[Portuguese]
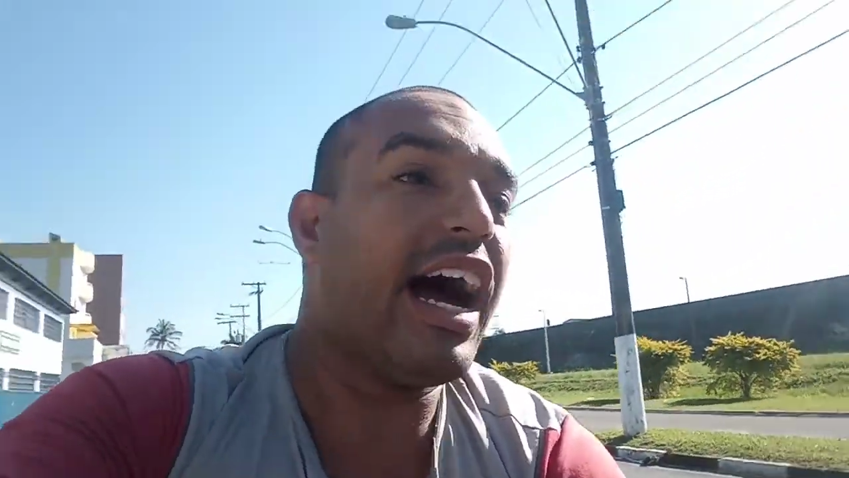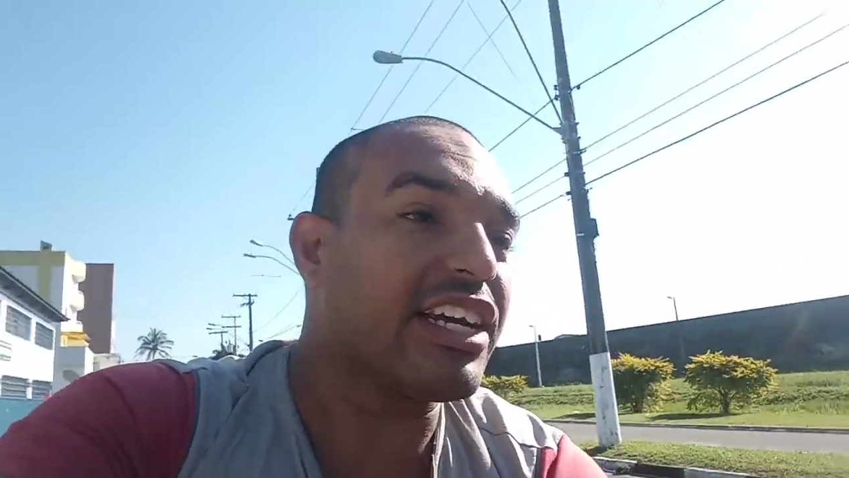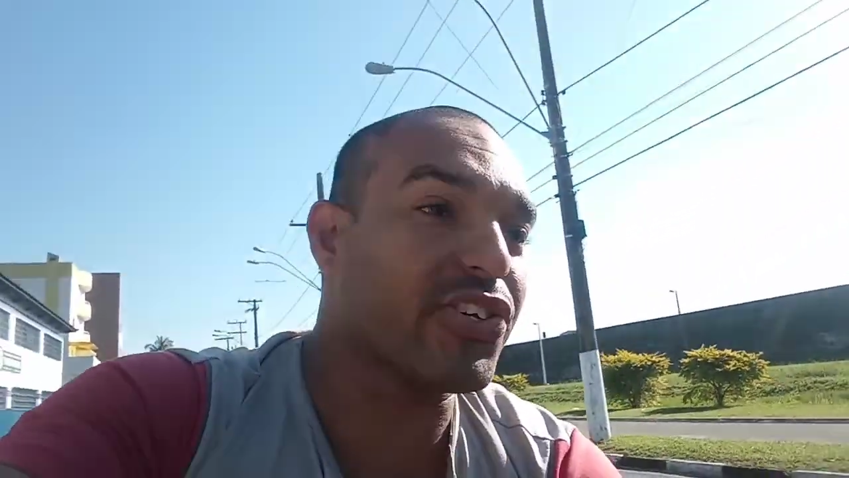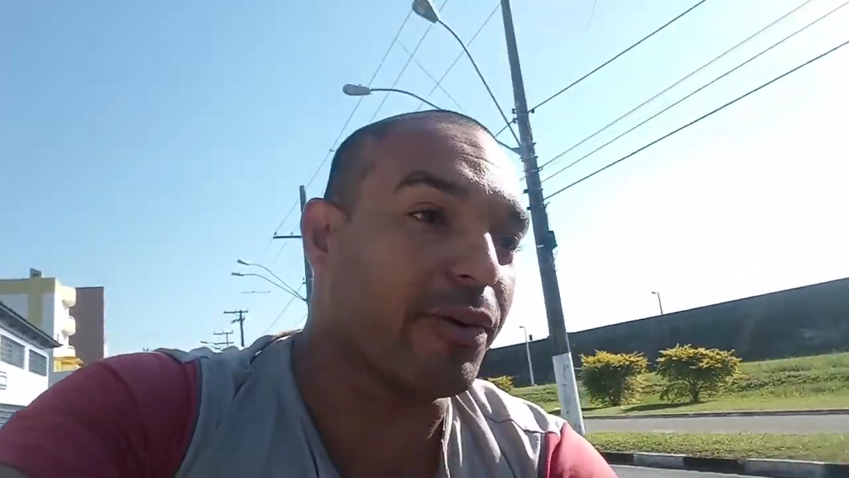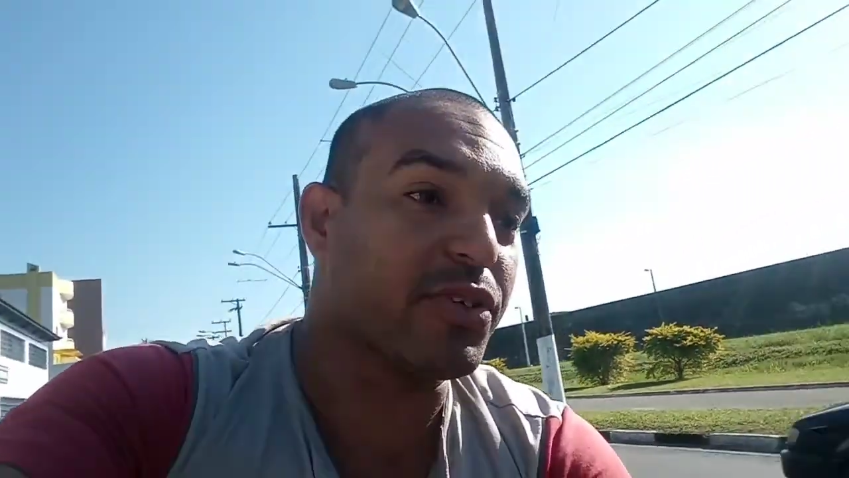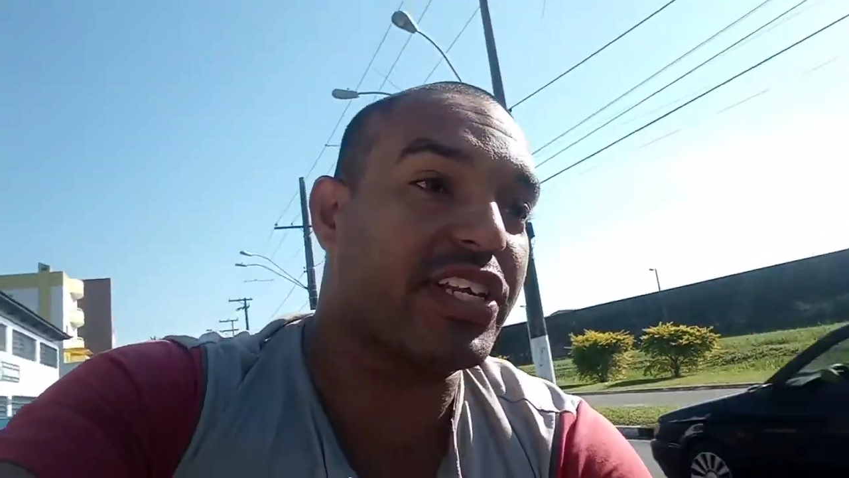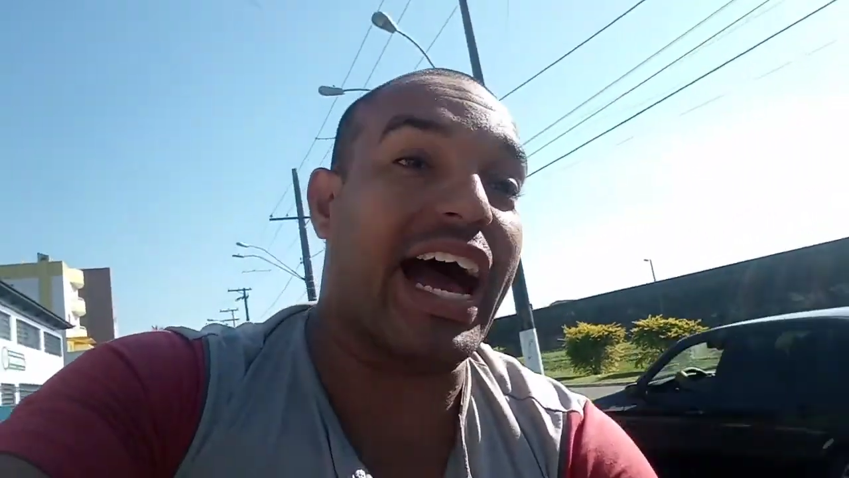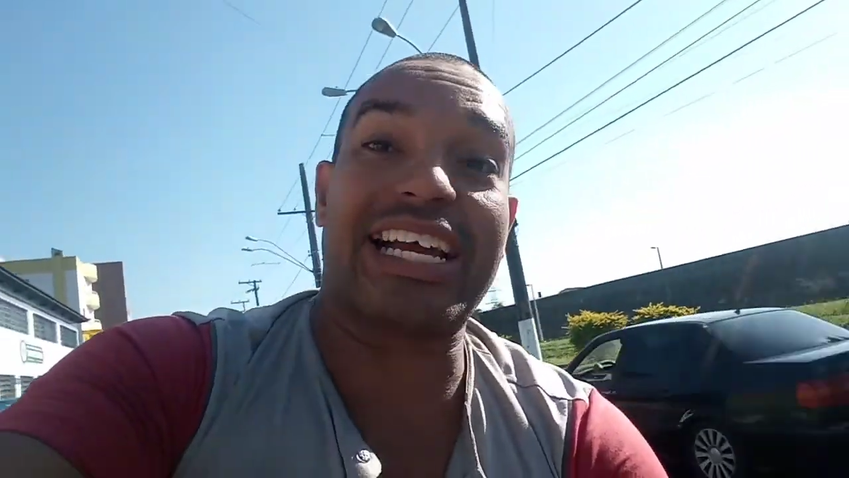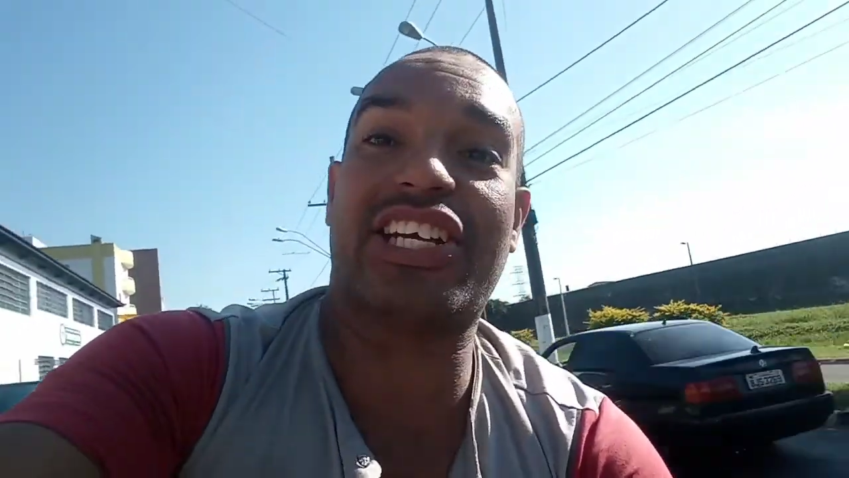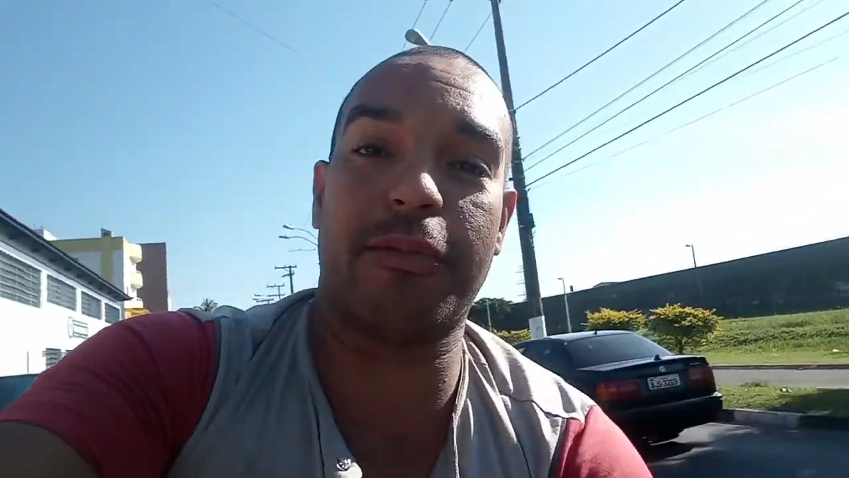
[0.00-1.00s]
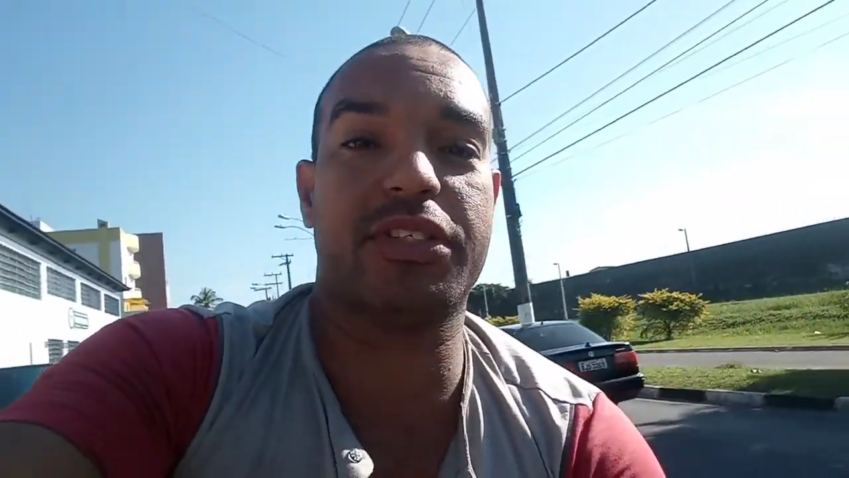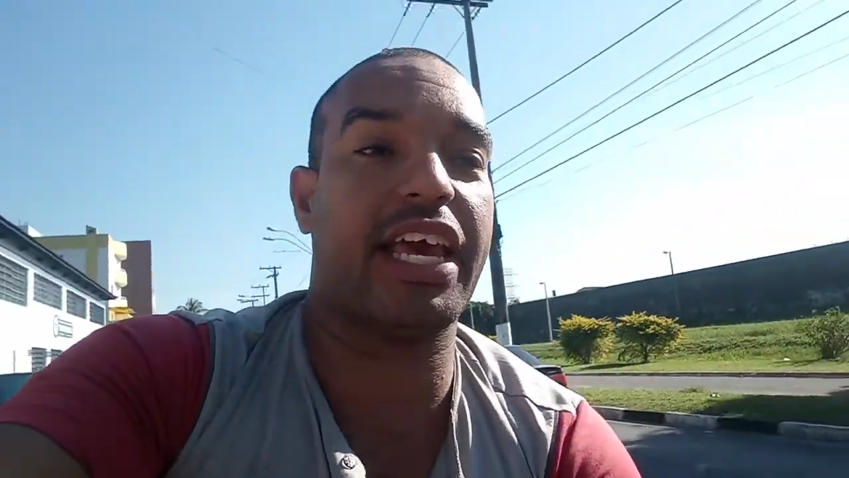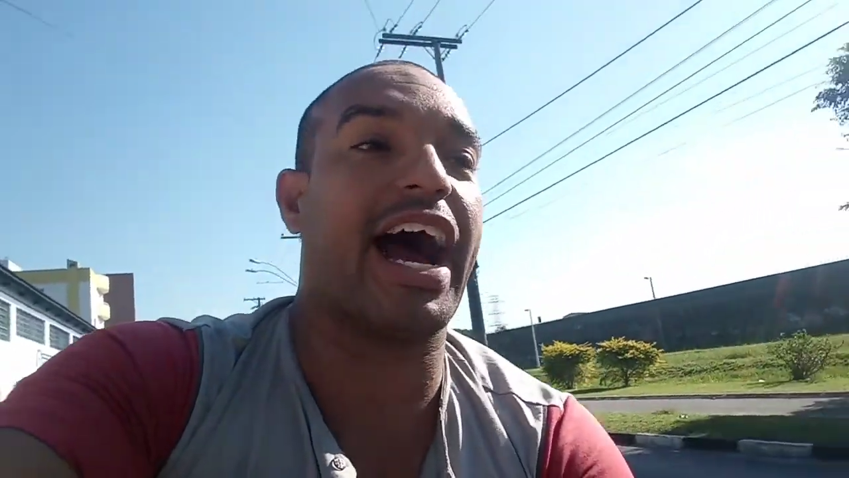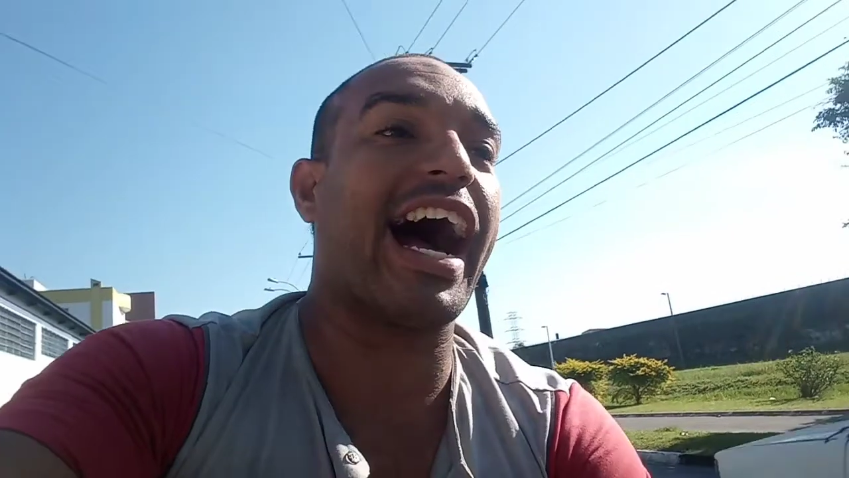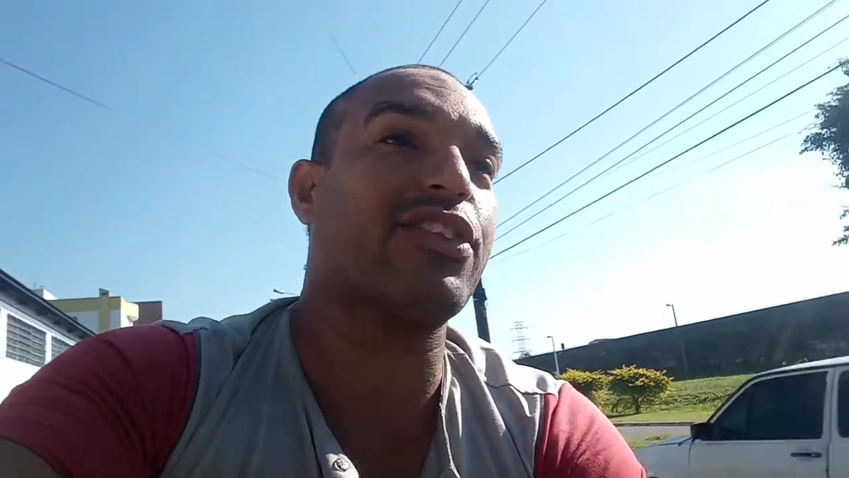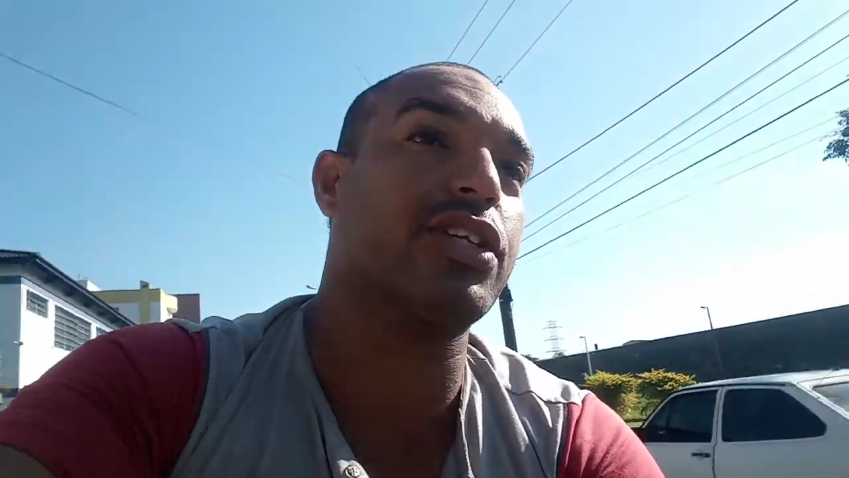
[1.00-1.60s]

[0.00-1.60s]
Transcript: Achamos, achamos errado